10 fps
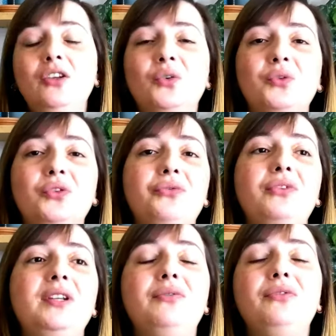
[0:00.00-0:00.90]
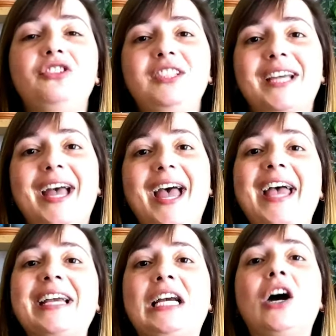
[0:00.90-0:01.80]
Donc je voulais vous dire
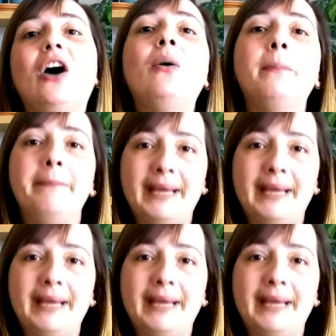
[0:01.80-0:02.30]
un grand